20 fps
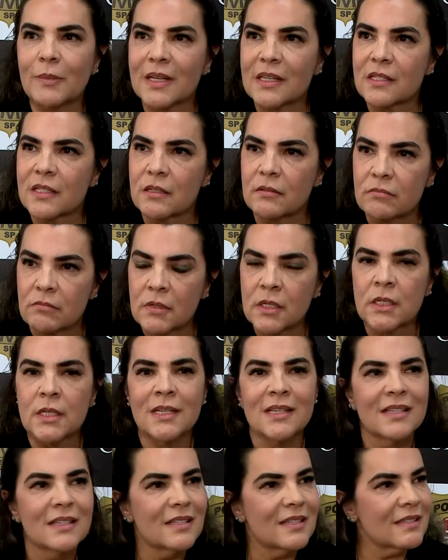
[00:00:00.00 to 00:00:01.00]
uma ação
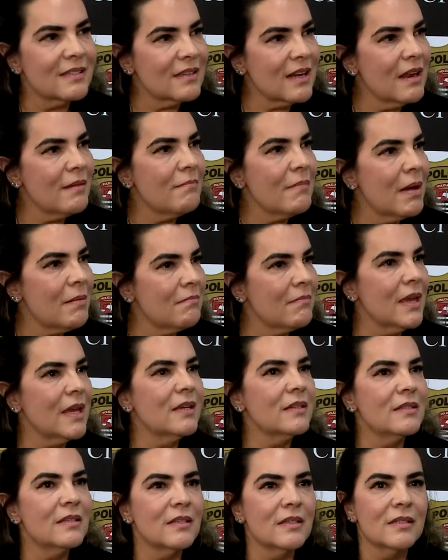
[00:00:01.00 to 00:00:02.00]

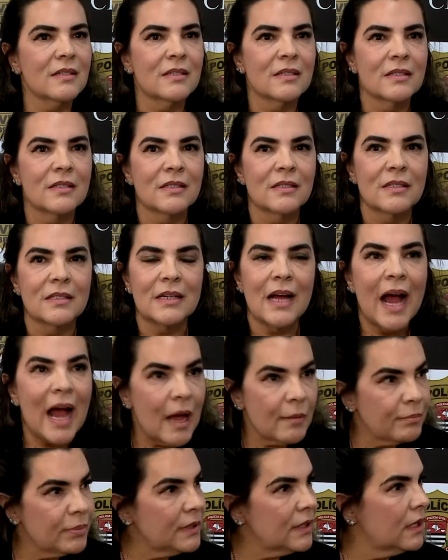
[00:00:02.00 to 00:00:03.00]
extremamente
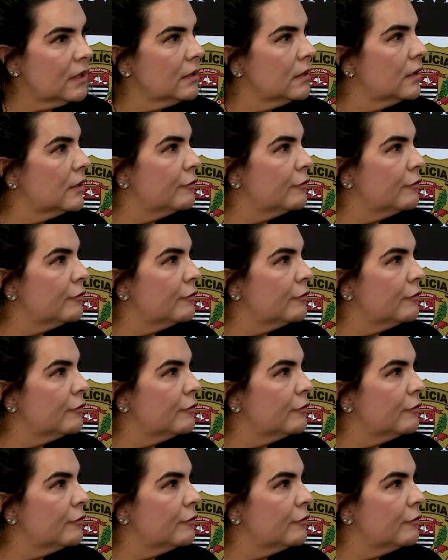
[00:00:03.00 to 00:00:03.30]
rápida,